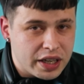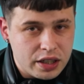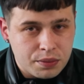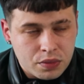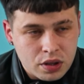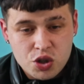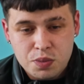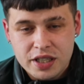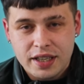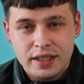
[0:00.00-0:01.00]
geleyim
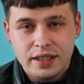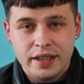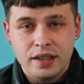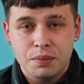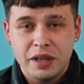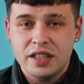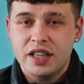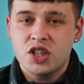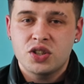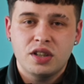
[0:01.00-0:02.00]
hiçbir şekilde beni
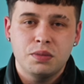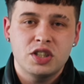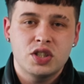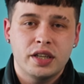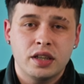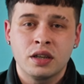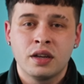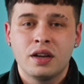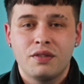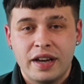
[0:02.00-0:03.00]
değiştirmeyeceğini
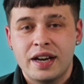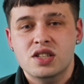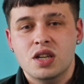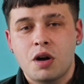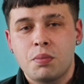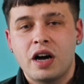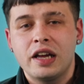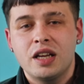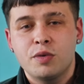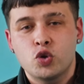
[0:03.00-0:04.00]
ve her zaman
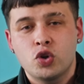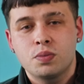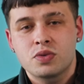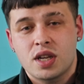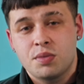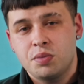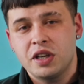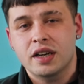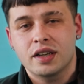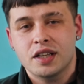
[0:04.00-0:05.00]
mahalleme dönüp
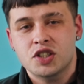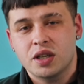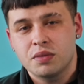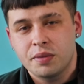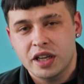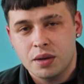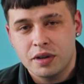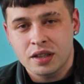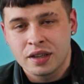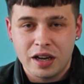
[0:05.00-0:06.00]
samimi arkadaşlarımla
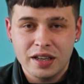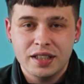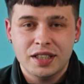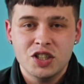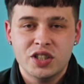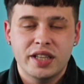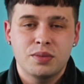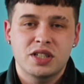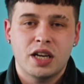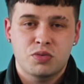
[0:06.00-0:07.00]
beraber mahalledeki
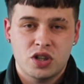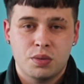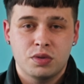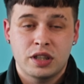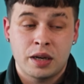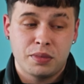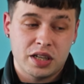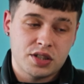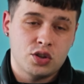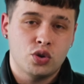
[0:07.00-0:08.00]
işlerimizi yapacağımdan
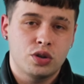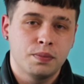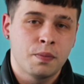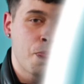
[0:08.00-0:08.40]
bahsediyorum.